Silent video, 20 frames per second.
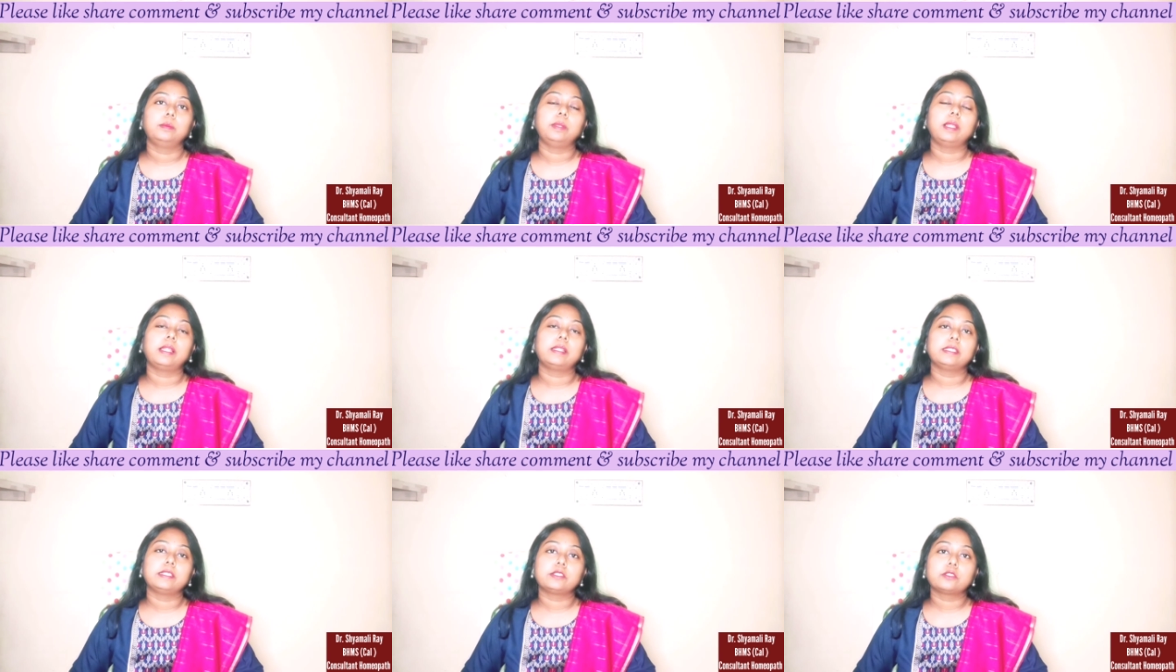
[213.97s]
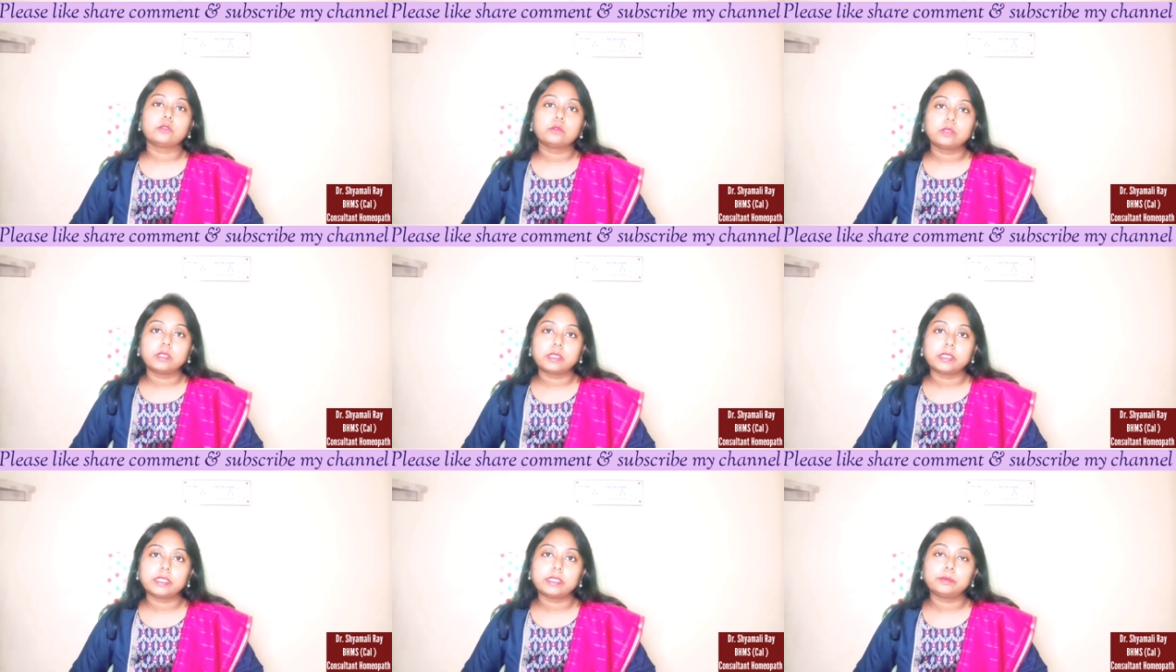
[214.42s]
ব্লাডে
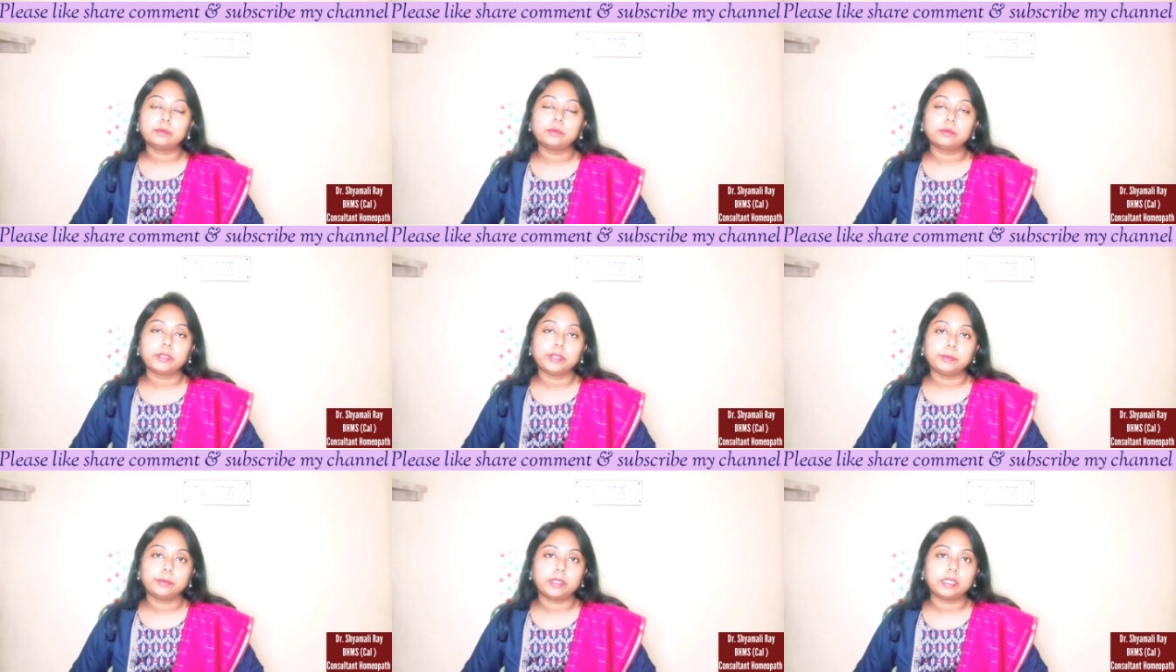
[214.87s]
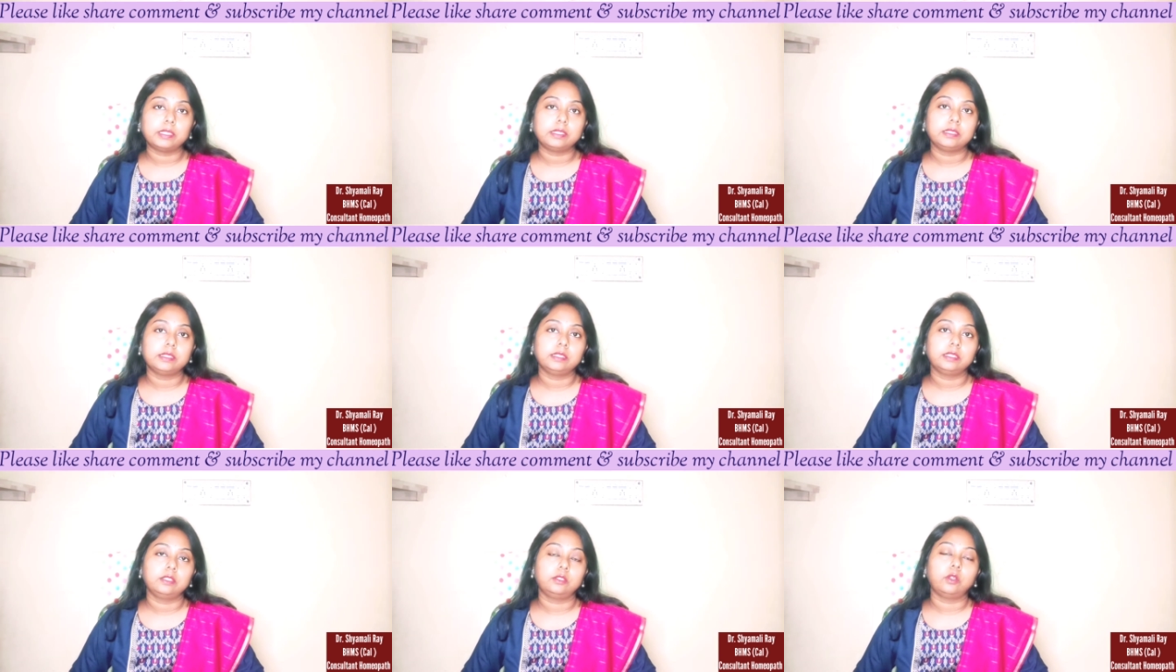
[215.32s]
সুগারের পরিমাণ
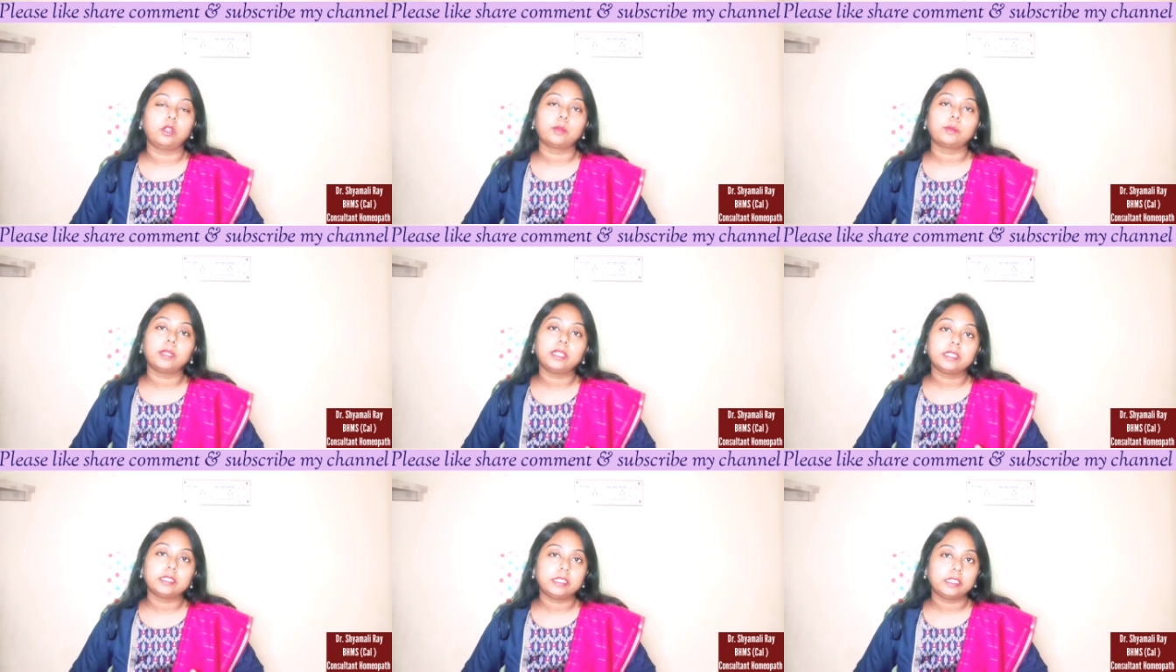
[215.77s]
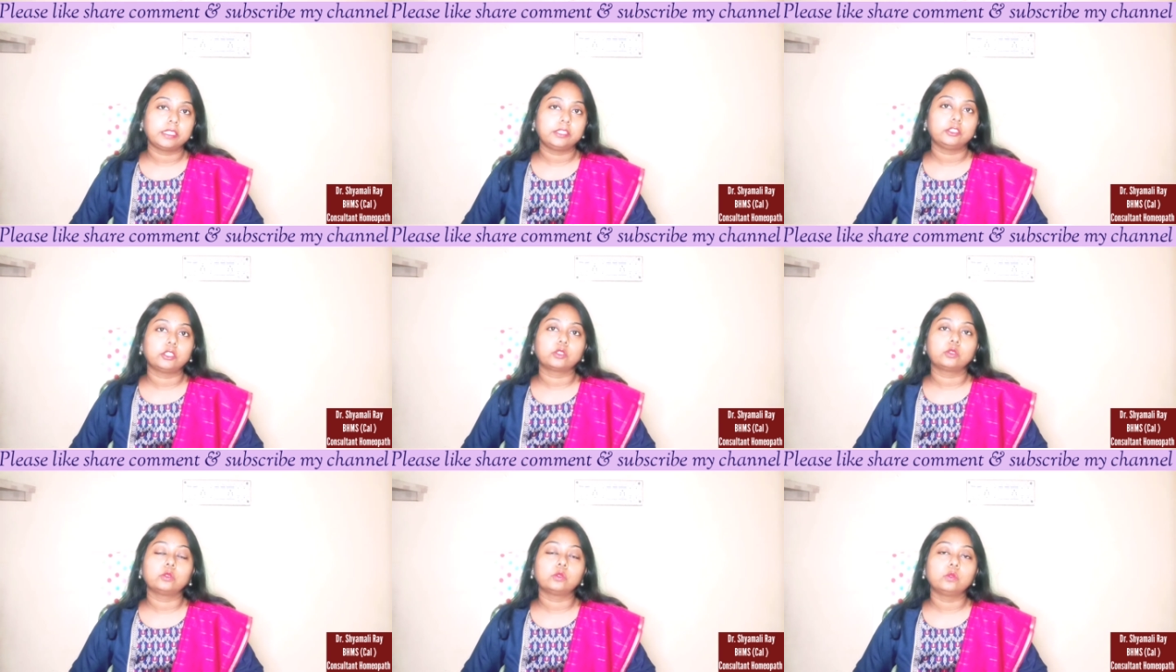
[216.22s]
নর্মালের থেকে
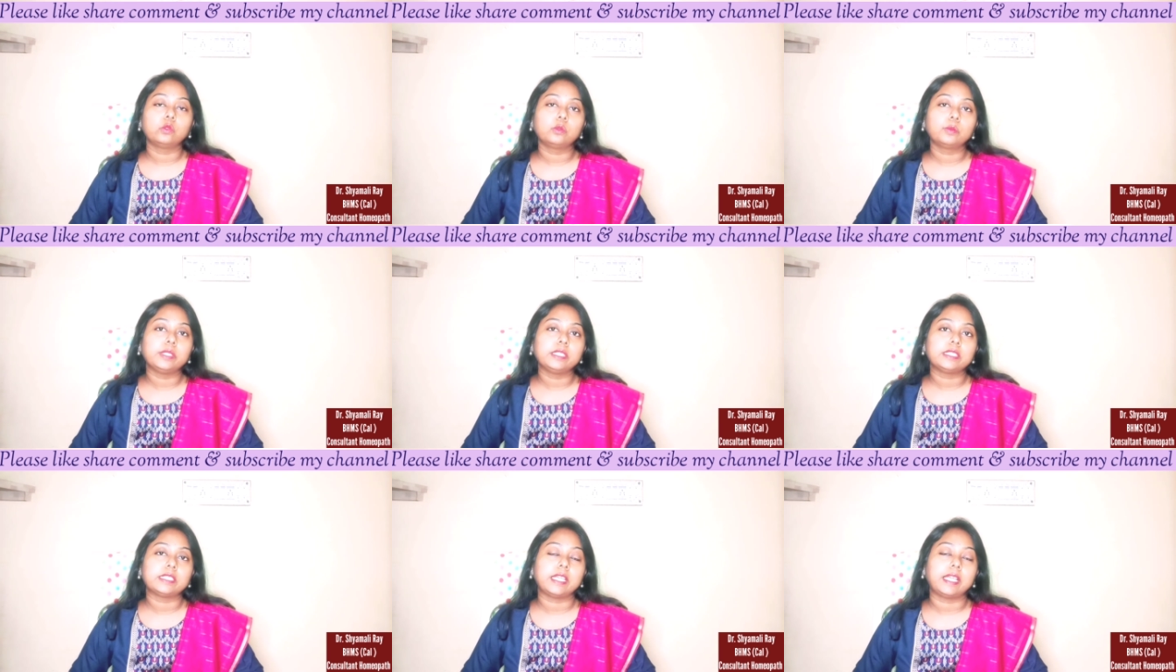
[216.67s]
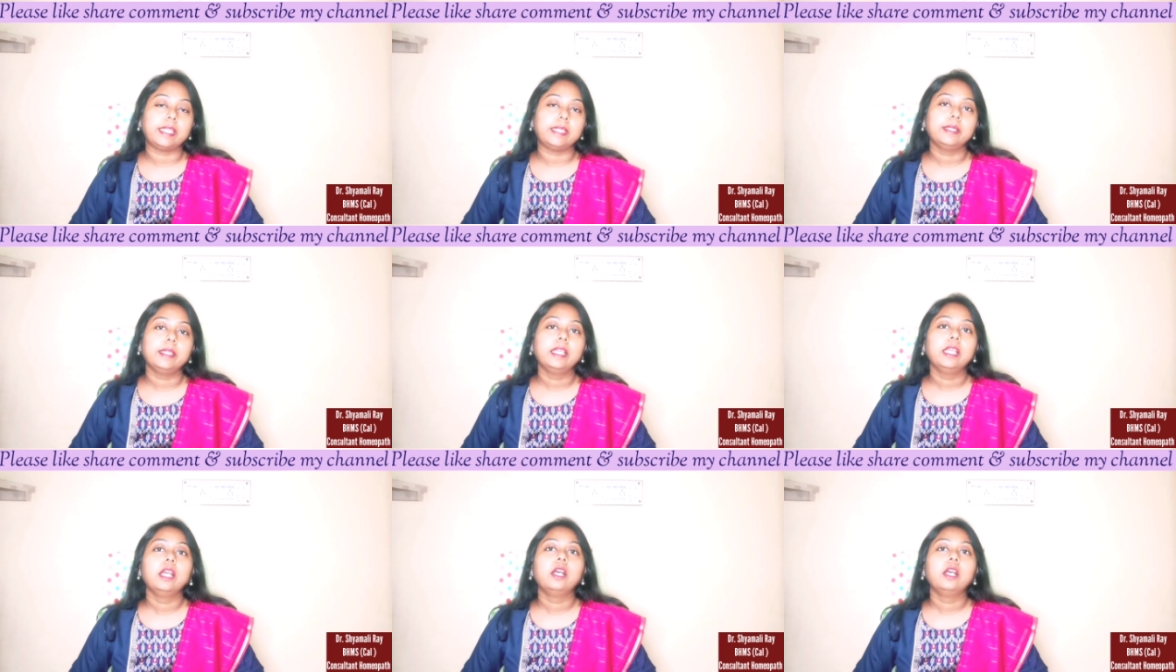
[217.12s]
যখন কমে যায়